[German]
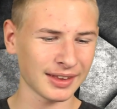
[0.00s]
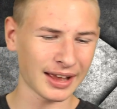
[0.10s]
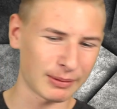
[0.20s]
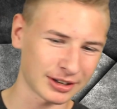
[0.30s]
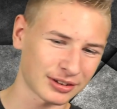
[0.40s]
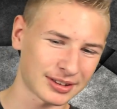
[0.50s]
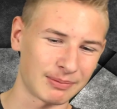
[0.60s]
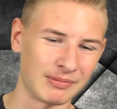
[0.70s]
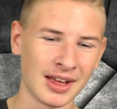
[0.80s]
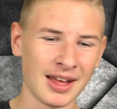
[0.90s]
Na, aber
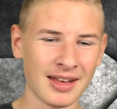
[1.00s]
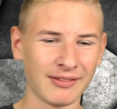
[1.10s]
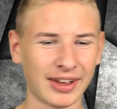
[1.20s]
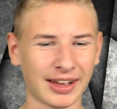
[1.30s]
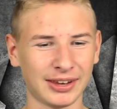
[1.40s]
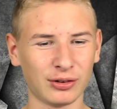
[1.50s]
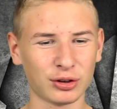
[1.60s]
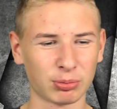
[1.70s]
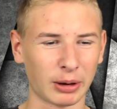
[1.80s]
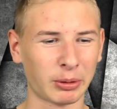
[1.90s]
trotzdem wäre
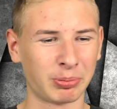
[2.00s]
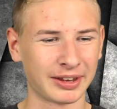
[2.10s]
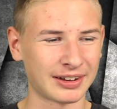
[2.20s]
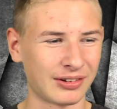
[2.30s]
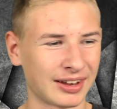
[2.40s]
YouTube, glaube ich, besser.